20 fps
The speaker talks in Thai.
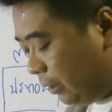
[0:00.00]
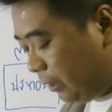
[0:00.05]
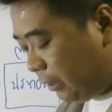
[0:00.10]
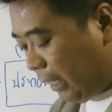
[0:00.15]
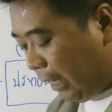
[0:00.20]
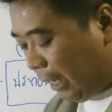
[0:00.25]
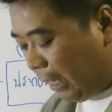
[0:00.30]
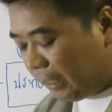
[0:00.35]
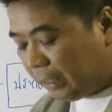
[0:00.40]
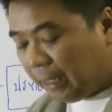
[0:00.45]

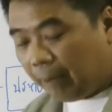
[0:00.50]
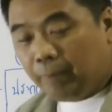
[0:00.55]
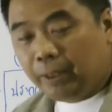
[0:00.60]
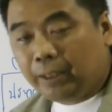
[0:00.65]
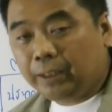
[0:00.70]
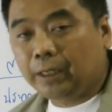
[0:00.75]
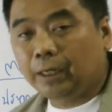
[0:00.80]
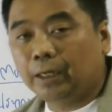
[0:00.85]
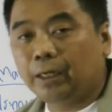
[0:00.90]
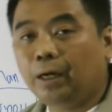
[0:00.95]
จะทำให้
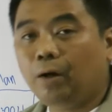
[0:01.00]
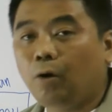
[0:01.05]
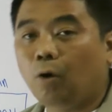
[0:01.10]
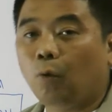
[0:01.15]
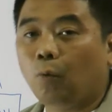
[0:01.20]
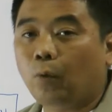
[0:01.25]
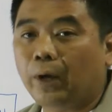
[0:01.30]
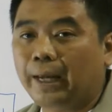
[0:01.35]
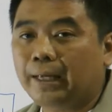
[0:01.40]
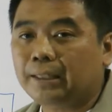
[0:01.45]
เกิดเรื่องข
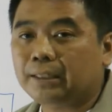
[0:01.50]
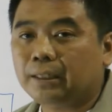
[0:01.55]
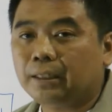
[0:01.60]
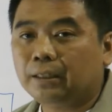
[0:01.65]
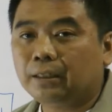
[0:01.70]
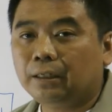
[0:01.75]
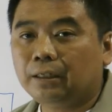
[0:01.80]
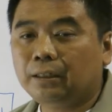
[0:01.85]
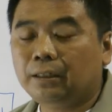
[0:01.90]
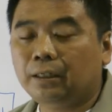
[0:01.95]
องเวส
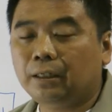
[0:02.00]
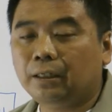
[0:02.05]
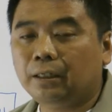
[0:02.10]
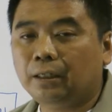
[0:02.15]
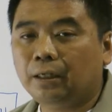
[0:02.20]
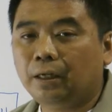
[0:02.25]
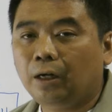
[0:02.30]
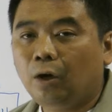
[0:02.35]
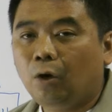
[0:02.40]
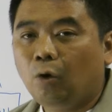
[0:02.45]
ก็คือ
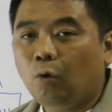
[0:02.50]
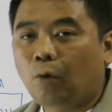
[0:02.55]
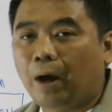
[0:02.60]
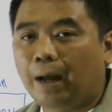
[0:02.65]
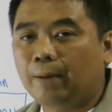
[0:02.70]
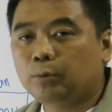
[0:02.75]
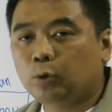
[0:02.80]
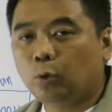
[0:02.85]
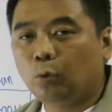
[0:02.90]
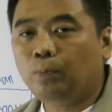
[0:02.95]
ค
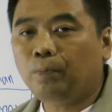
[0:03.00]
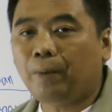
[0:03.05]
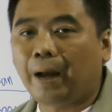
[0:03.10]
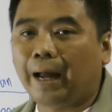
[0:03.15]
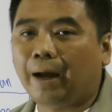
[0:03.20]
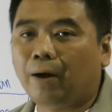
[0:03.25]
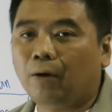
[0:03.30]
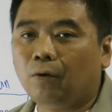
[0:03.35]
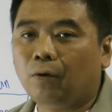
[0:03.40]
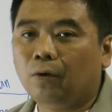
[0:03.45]
วามสูญเป
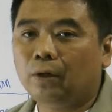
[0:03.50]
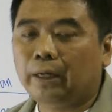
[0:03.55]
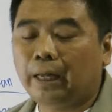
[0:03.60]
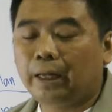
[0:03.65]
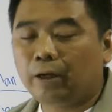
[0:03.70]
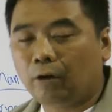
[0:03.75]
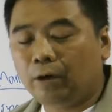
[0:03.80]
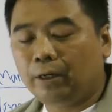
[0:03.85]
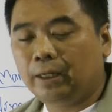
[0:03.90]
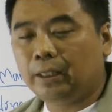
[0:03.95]
ล่าใน
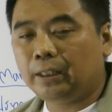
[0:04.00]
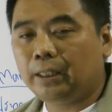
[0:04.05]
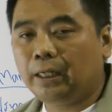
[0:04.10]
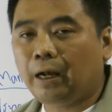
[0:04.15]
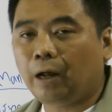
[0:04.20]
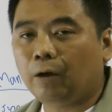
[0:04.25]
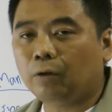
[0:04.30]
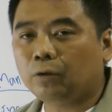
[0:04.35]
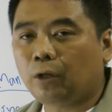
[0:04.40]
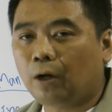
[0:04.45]
กรณีที่
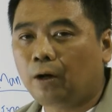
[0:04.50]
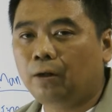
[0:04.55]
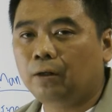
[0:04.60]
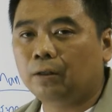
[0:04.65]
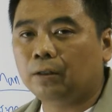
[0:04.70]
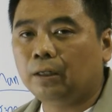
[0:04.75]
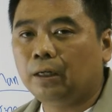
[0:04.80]
เราต้อง